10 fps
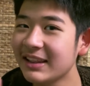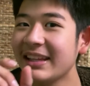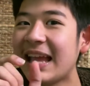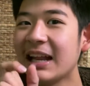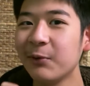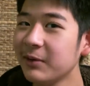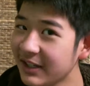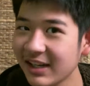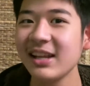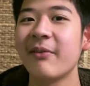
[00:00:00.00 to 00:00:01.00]
ระยะโน้ต
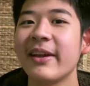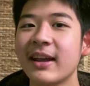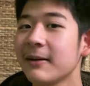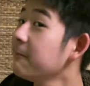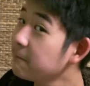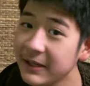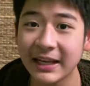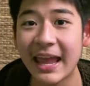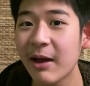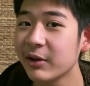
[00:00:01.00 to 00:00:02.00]
นิดเดียวเองเปลี่ยน
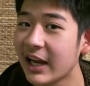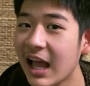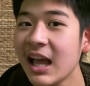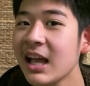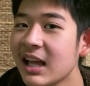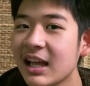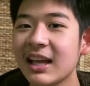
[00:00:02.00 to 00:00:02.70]
แนวเลยนะและเ